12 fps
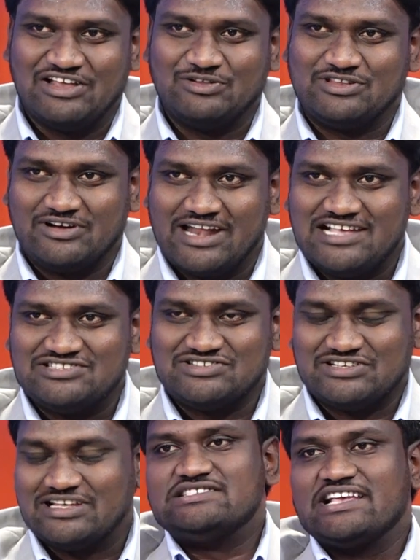చేయగలుగుతారు
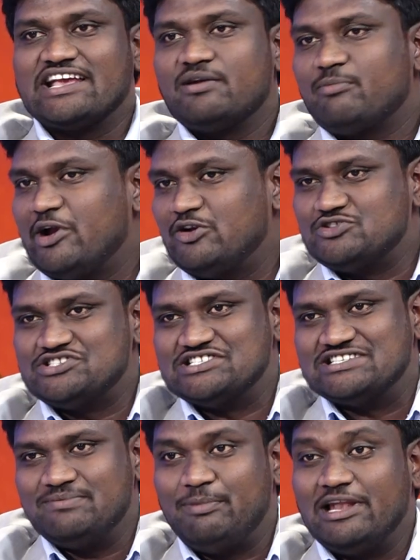సెకండ్ పాయింట్
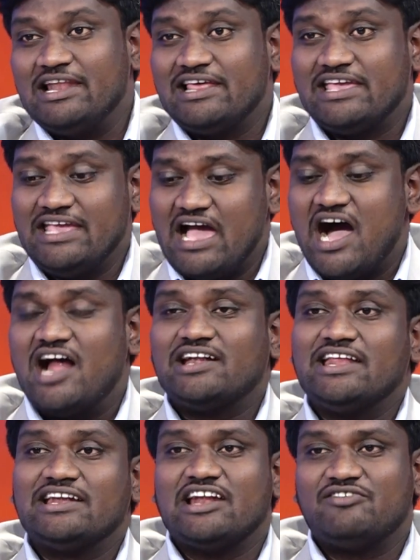వచ్చేసి పిల్లలకి
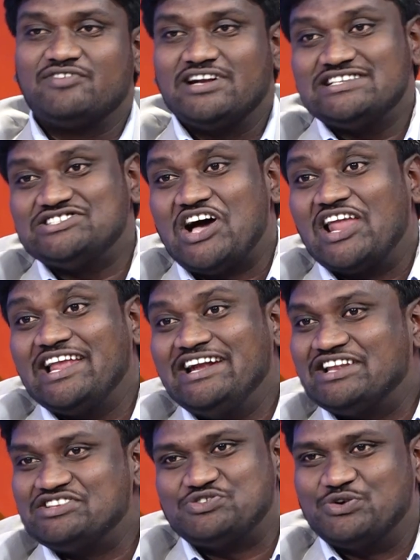ఆర్ట్ అండ్ క్రాఫ్ట్ అంటే చాలా
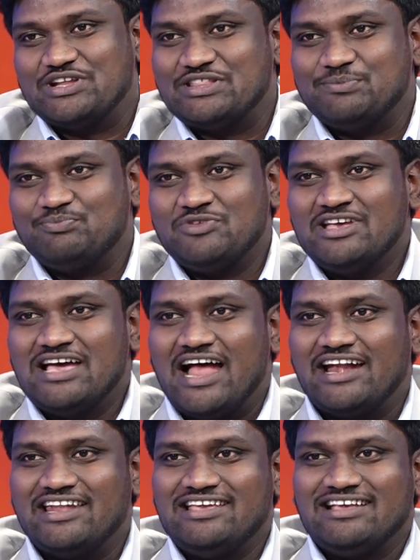ఇంట్రెస్ట్ ఉంటుంది hmm.
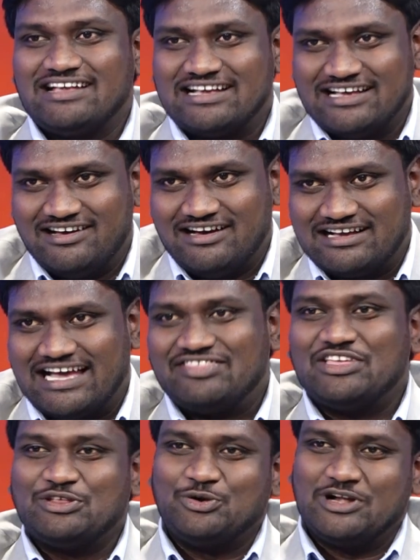అంటే
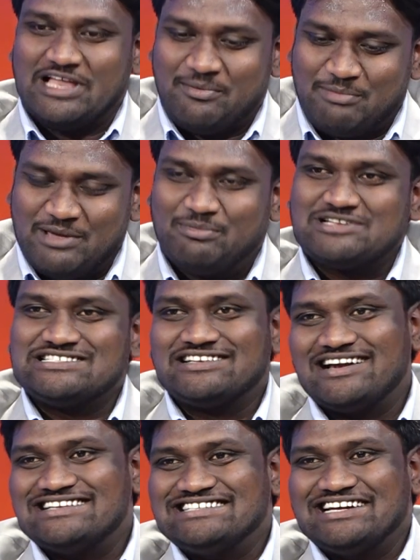కత్తెరతోటి ఆ పేపర్స్
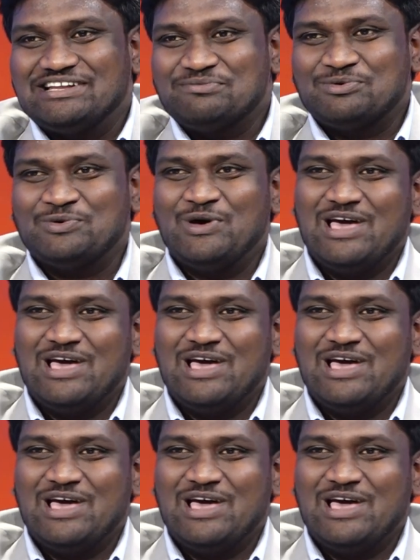ని కట్ చేయడము